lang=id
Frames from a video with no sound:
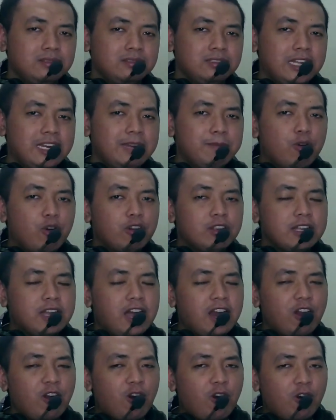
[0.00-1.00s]
Jadi pokoknya
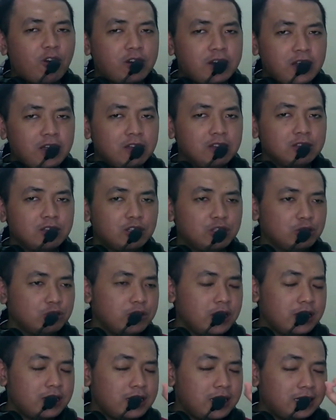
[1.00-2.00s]
kalau orang terus
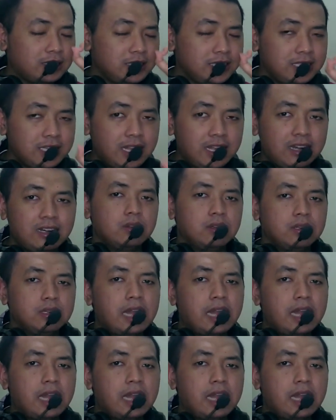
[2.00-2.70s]
udah kena sinar,